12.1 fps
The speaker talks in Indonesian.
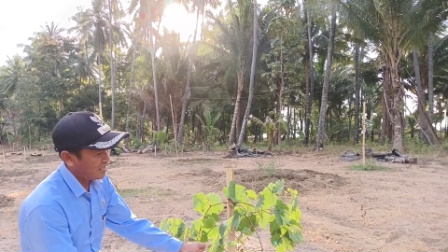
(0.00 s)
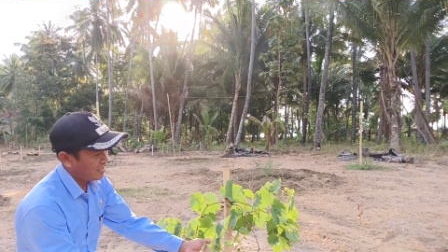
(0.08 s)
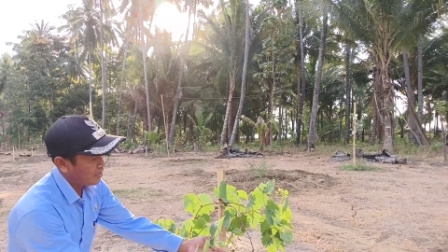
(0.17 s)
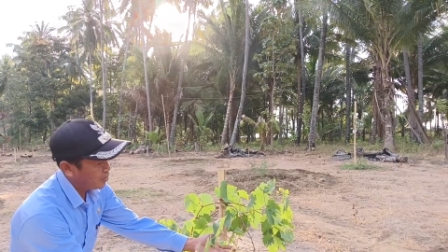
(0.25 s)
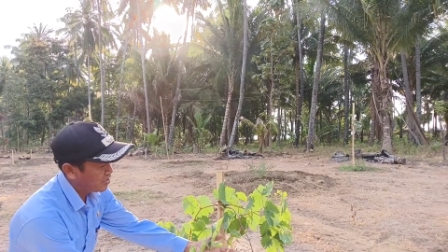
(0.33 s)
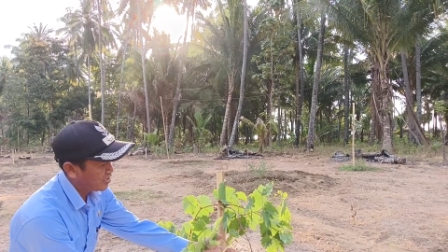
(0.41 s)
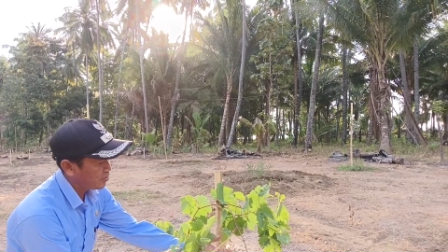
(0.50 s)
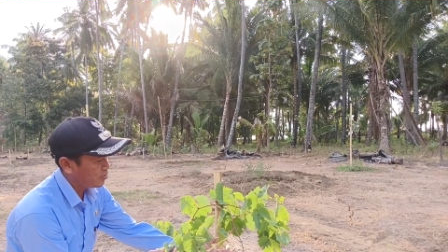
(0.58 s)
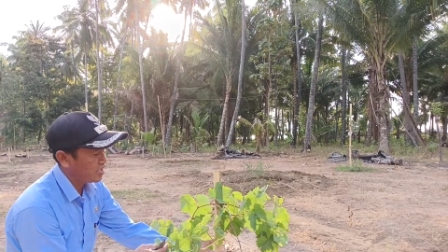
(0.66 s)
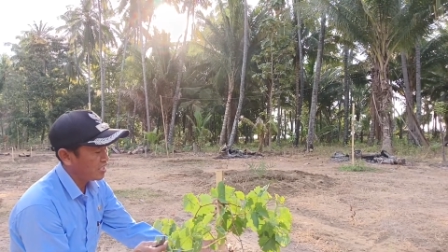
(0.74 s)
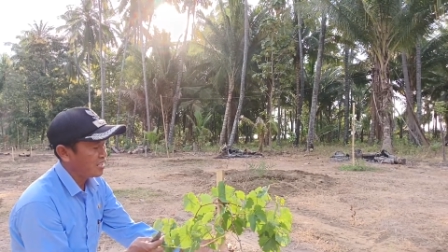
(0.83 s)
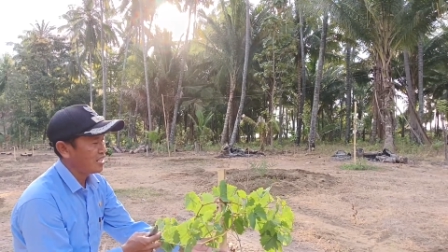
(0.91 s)
kalau dia
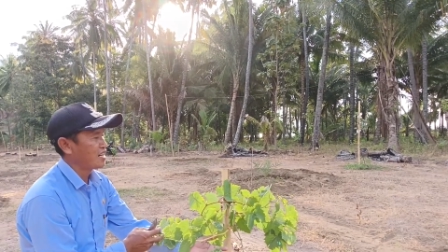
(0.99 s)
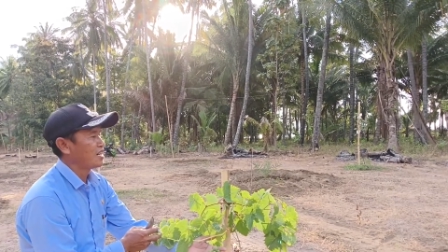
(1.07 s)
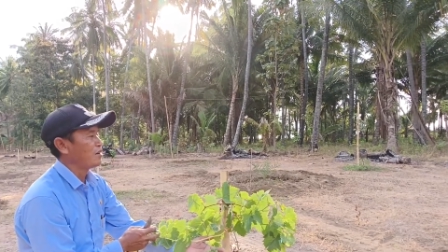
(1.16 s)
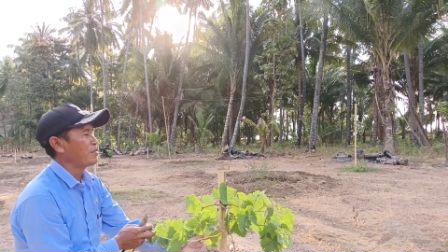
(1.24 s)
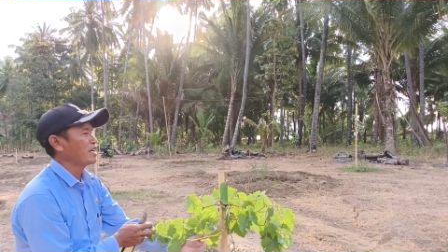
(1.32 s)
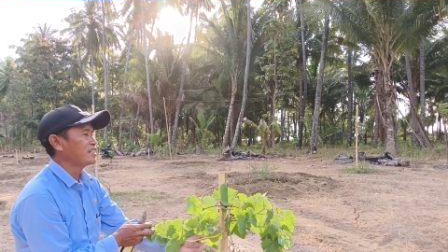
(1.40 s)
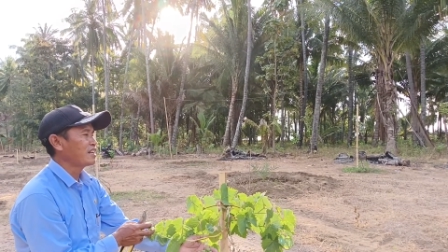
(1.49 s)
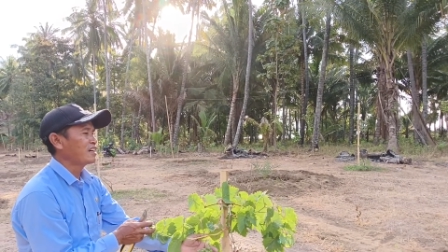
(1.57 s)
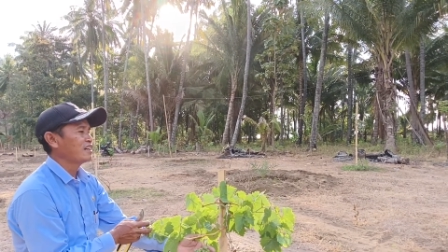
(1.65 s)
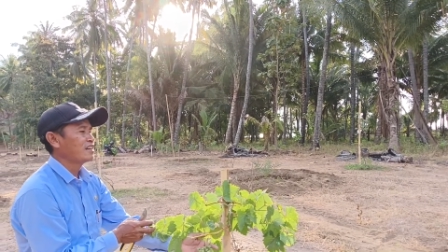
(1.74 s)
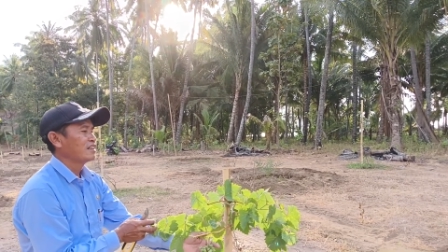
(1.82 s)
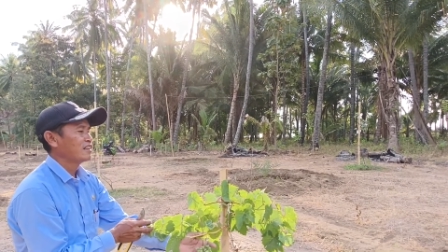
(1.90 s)
sudah
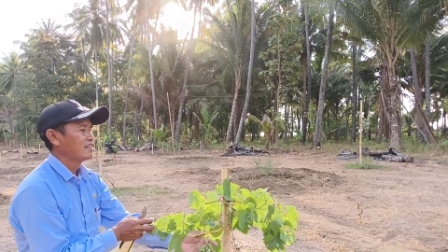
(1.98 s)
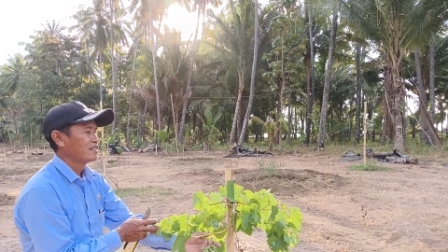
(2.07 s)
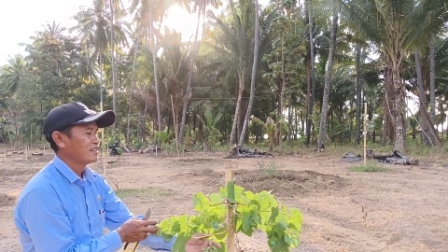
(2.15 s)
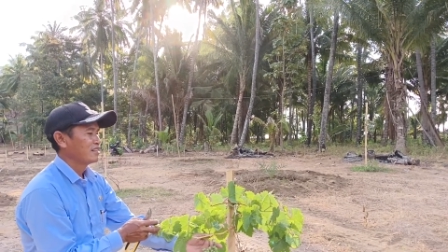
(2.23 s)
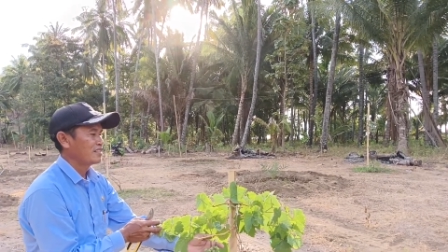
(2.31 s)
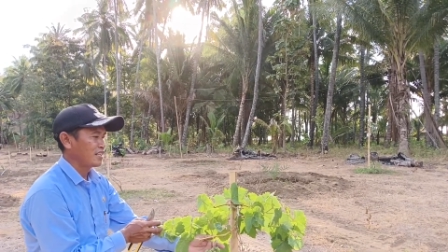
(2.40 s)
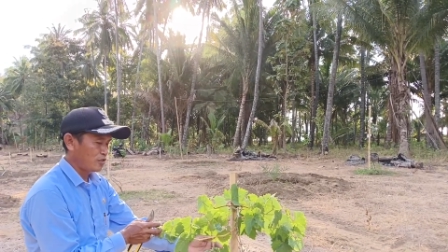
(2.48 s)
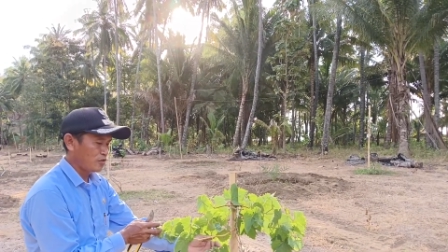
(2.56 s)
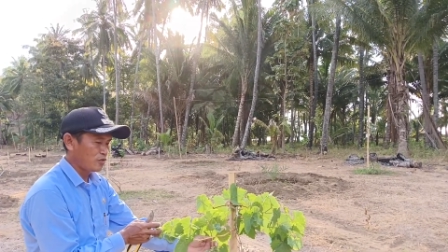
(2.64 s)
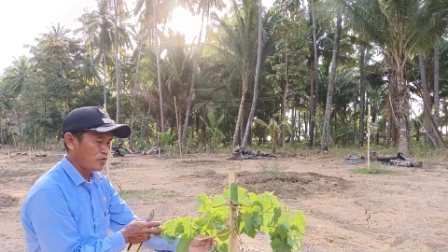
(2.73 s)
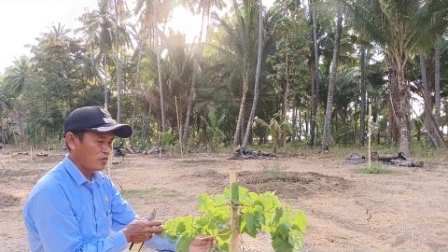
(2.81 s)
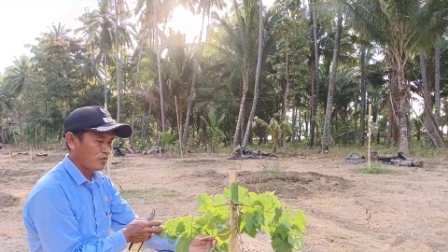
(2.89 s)
matang dia
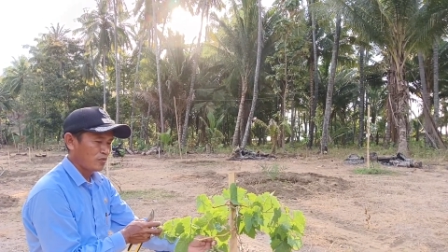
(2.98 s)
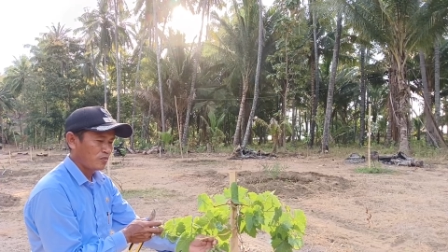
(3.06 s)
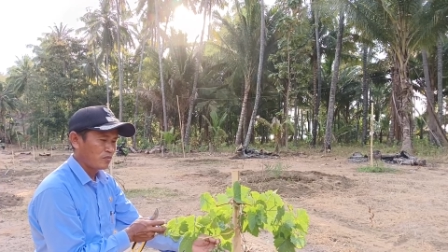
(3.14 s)
itu